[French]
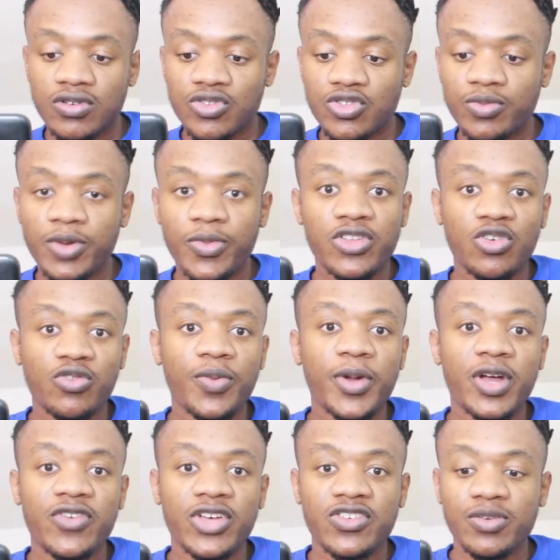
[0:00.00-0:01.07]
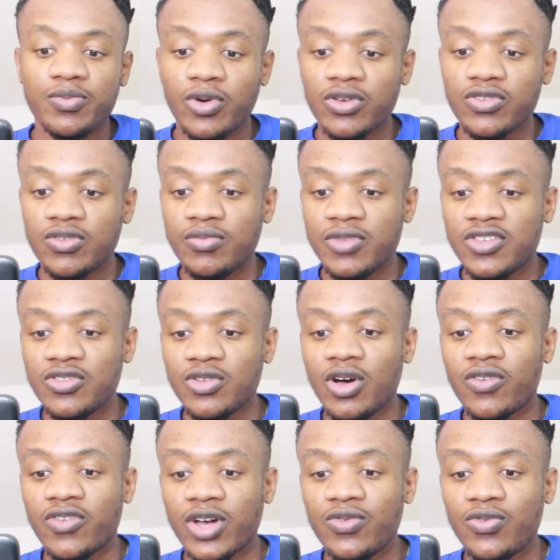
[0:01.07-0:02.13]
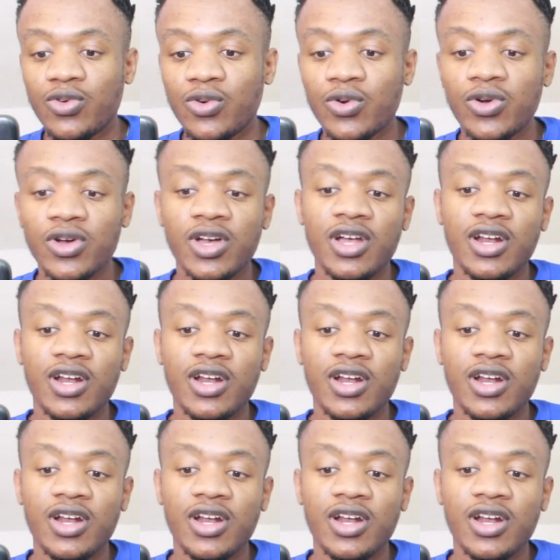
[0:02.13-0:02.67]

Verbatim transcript: Le seul bémol, c'est qu'on voit pas la veste qu'il porte. Mais sinon, un vrai flow.